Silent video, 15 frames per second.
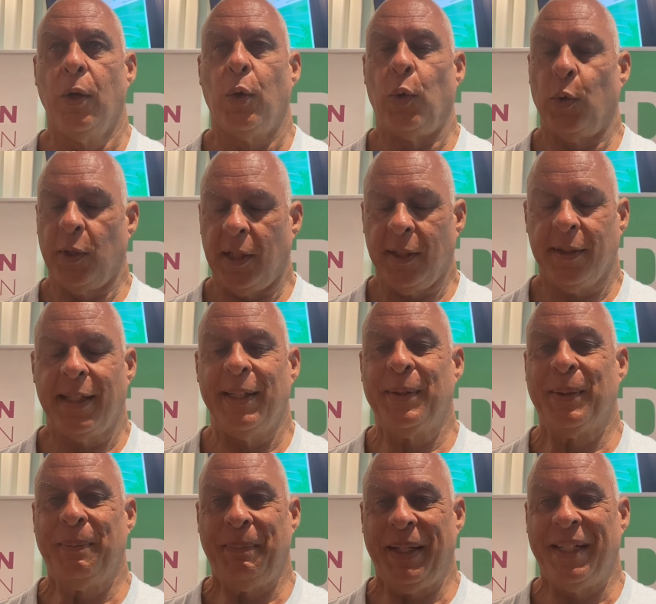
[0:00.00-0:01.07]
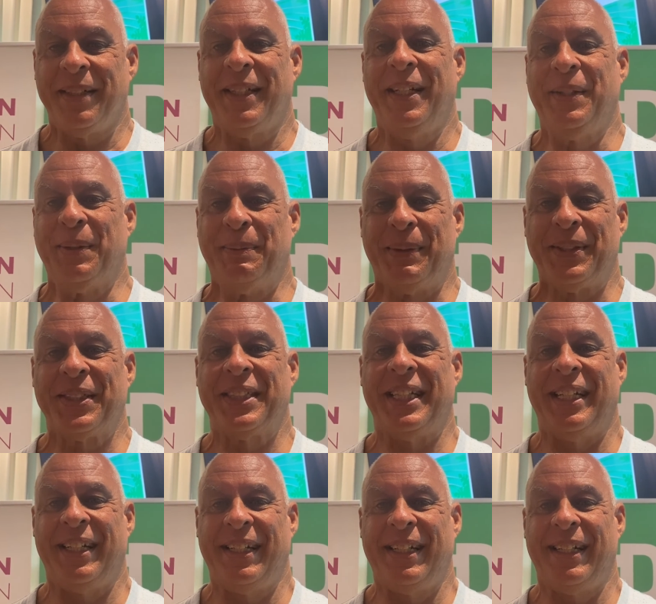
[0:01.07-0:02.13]
On a quelques perles qui commencent
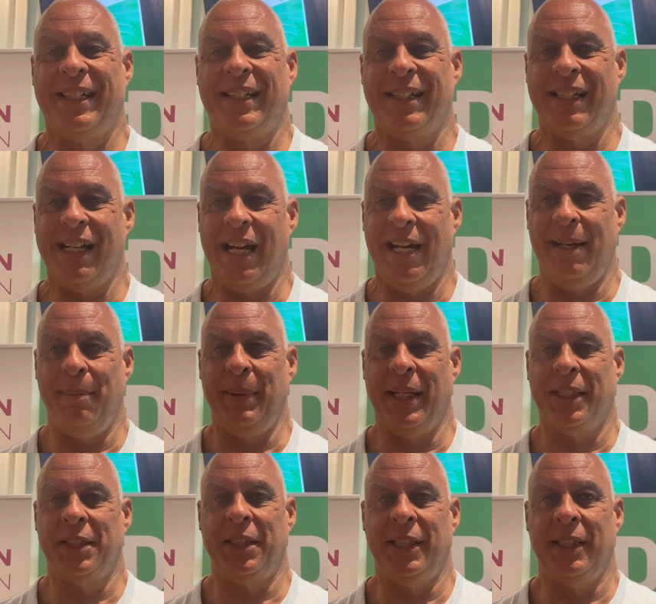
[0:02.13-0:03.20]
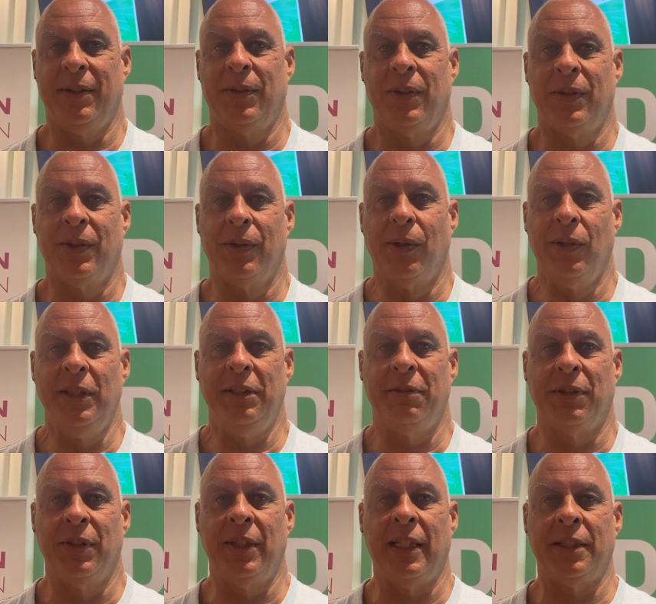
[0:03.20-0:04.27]
à, émerger au,
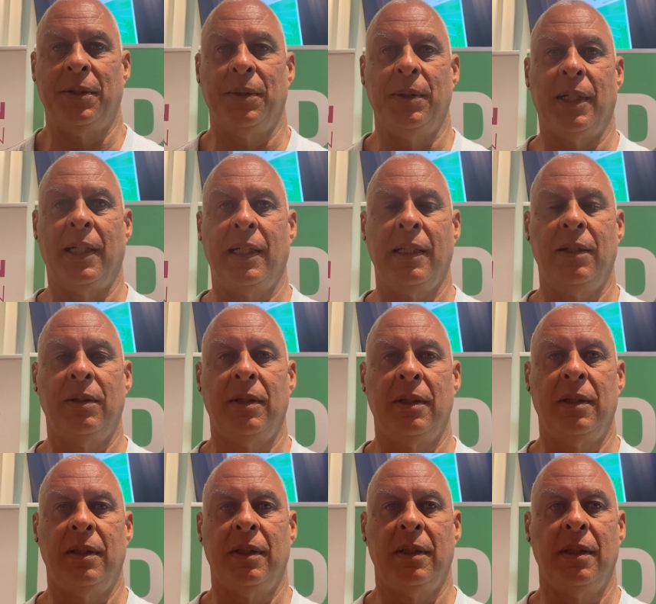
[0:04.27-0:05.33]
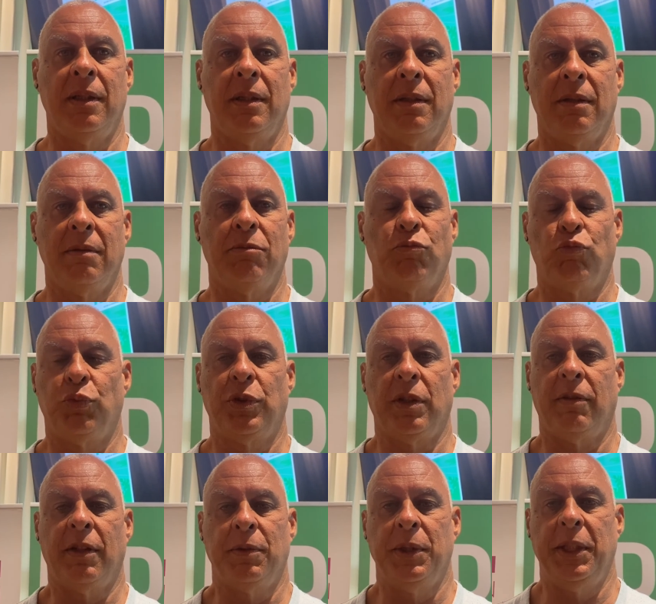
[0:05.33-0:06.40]
niveau national. Euh, ça
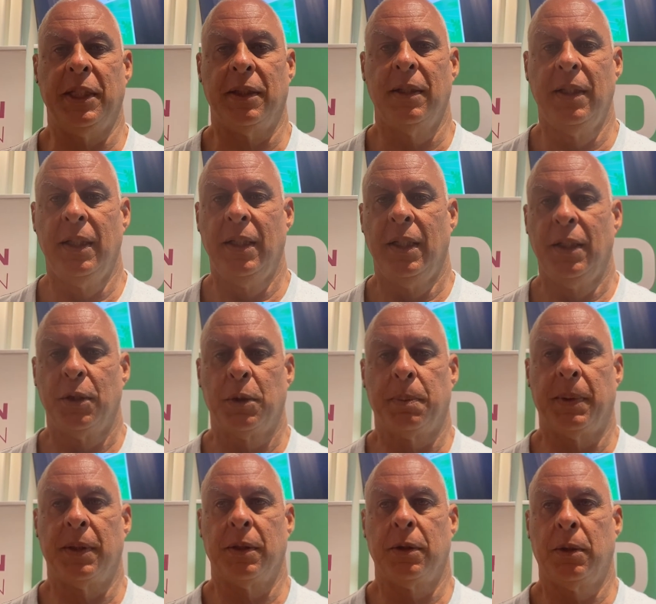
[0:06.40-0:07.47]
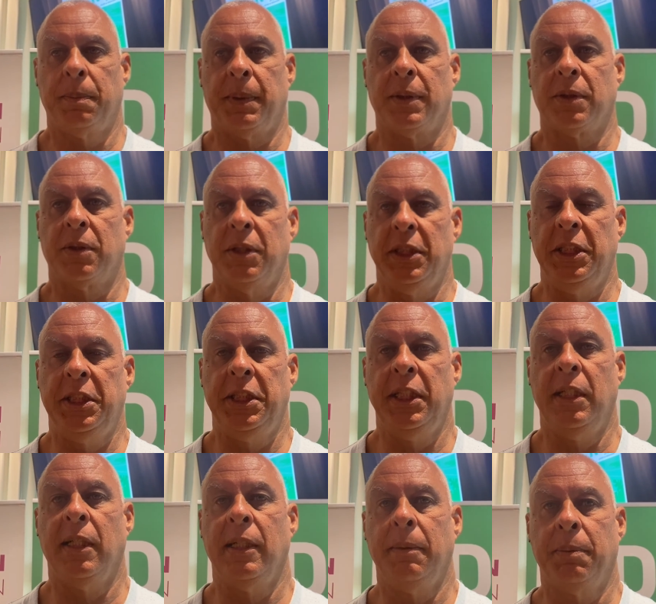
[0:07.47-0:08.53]
va venir. je pense que d'ici
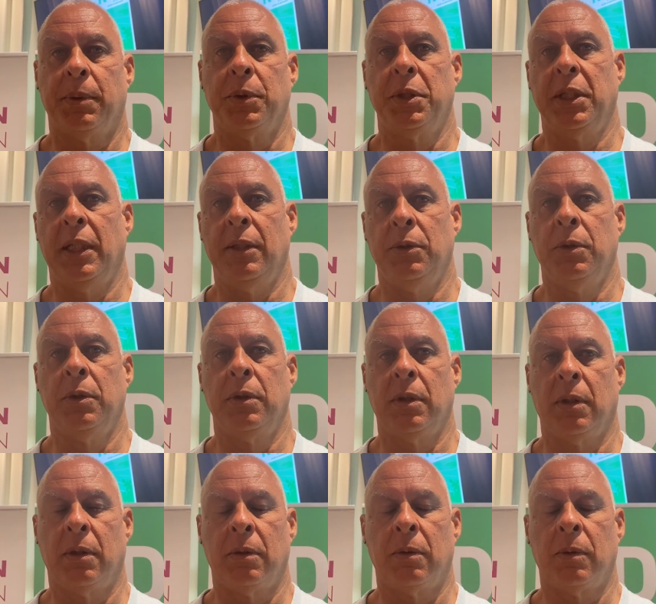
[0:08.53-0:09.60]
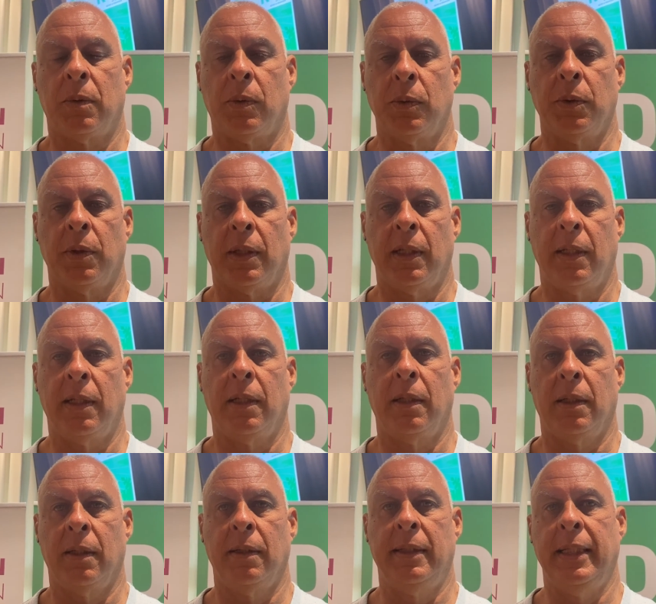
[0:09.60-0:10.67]
l'année prochaine, deux ans, on
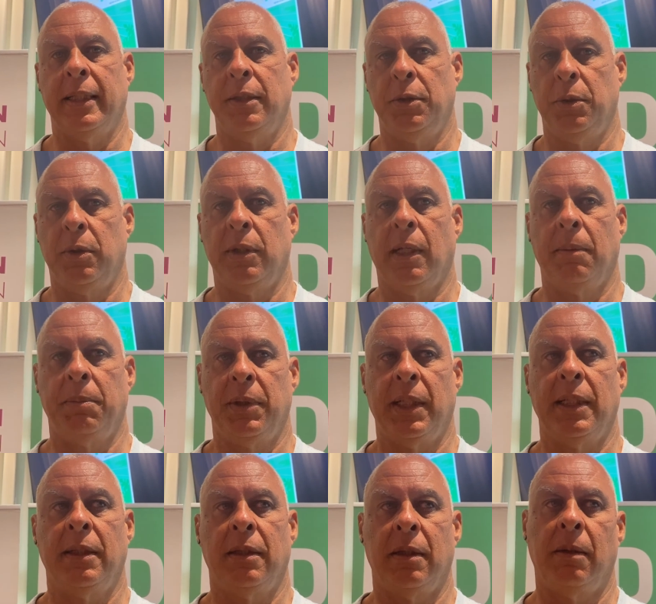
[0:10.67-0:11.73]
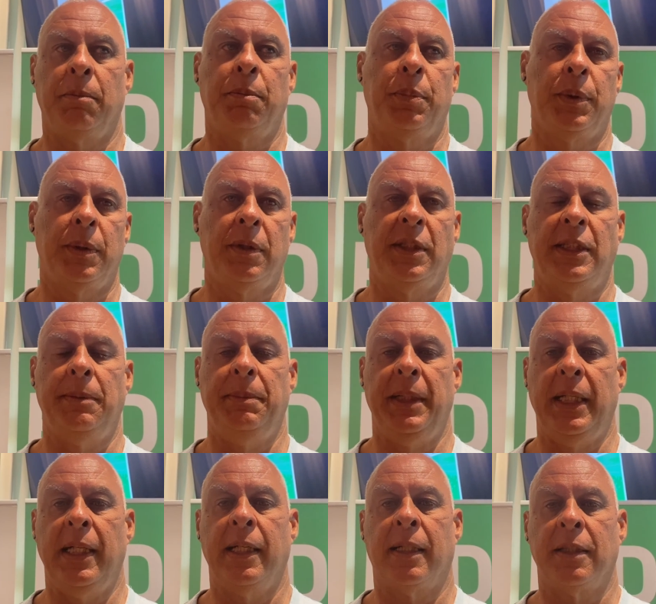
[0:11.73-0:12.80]
aura des résultats peut-être un peu
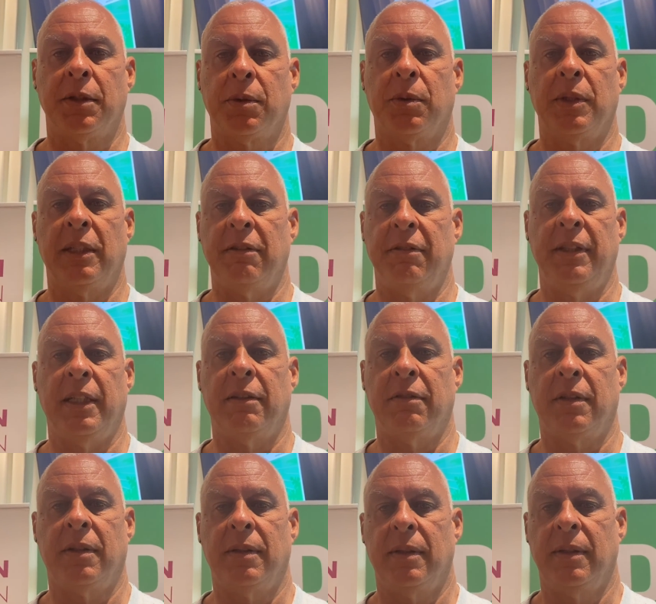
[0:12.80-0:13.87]
similaires à ce qu'on avait avant.